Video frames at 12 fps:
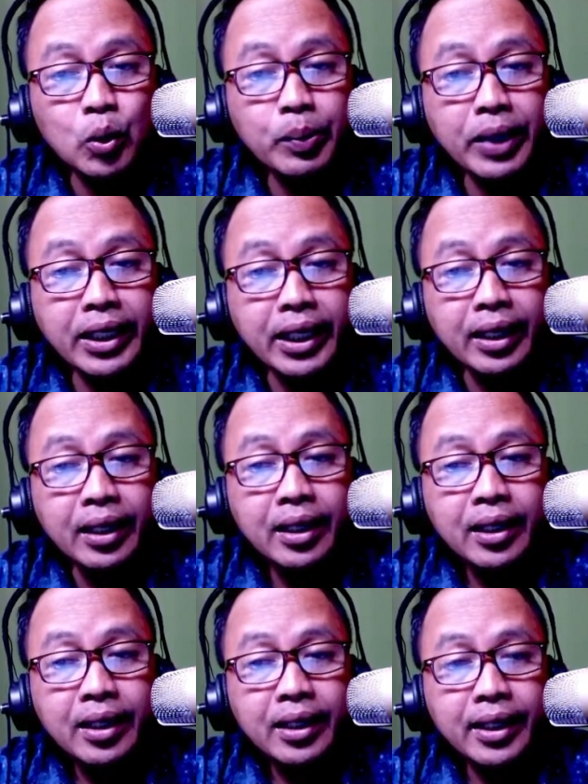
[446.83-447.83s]
Bangil
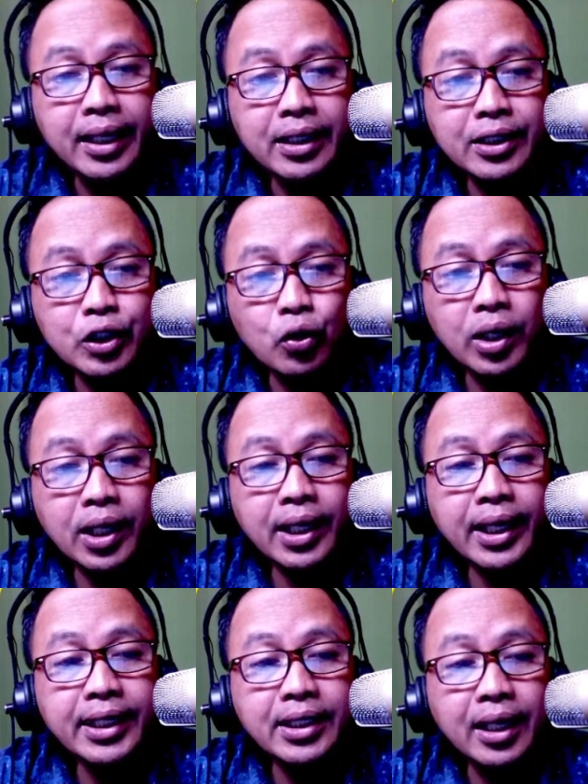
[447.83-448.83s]
dan sekolah
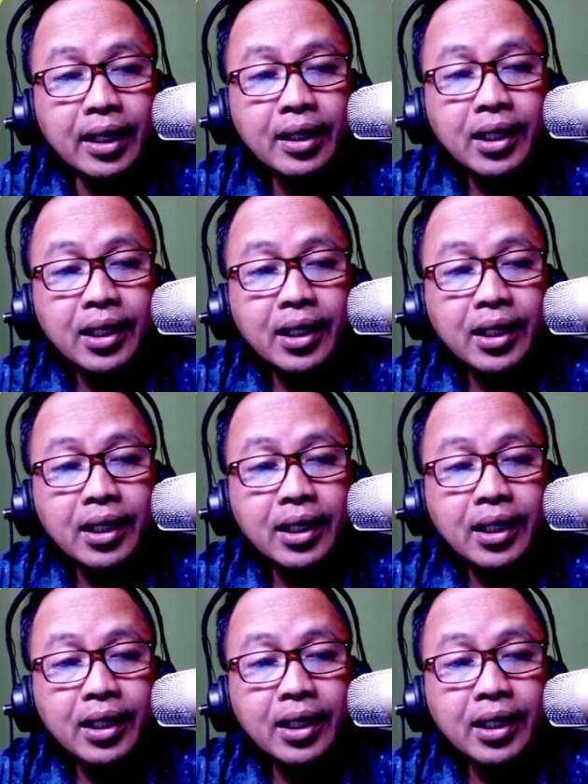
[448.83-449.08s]
lainnya –